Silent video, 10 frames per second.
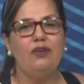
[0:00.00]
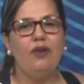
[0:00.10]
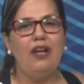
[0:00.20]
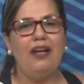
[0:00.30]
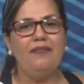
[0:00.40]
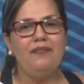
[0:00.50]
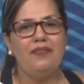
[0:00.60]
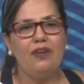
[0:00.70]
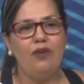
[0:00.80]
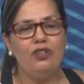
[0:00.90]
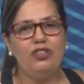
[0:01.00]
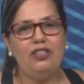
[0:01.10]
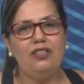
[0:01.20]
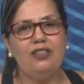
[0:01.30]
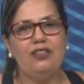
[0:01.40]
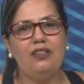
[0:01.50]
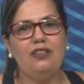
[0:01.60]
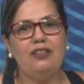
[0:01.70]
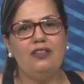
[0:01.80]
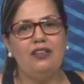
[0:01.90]
Olá, hoje
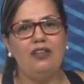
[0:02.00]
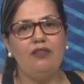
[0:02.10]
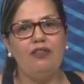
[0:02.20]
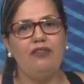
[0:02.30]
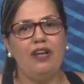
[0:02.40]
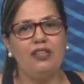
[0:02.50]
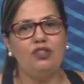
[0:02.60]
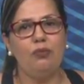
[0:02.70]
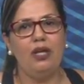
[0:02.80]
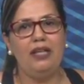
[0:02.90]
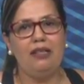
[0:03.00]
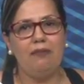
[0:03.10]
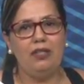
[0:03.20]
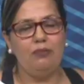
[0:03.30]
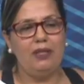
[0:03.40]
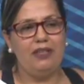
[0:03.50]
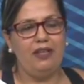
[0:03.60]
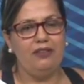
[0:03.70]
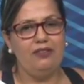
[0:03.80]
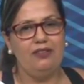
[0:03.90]
uh, eu vim falar sobre o aleitamento
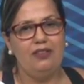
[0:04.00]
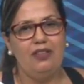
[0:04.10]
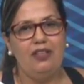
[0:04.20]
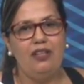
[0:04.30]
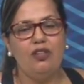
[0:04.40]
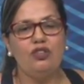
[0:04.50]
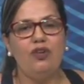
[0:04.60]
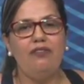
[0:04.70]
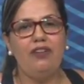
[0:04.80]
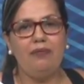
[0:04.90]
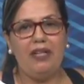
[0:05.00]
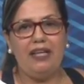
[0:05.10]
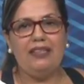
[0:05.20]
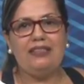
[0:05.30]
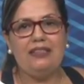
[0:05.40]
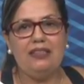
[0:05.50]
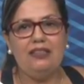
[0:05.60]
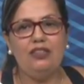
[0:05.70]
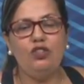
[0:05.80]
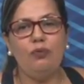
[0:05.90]
materno. Eu sou a enfermeira
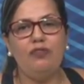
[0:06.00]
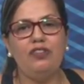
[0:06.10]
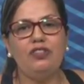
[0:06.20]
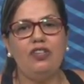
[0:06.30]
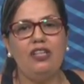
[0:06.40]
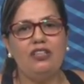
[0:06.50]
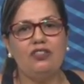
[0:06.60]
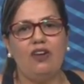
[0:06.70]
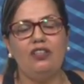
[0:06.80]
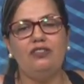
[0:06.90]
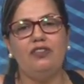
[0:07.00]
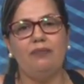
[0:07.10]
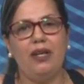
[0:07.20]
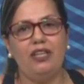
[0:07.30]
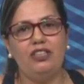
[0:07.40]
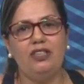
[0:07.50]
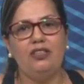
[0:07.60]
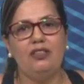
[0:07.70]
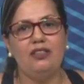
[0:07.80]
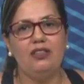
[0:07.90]
Alessandra e sou professora na Escola de Enfermagem
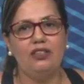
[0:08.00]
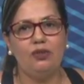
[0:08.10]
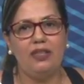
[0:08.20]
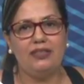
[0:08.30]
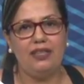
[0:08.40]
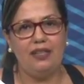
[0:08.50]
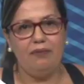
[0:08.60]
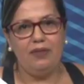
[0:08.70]
uh,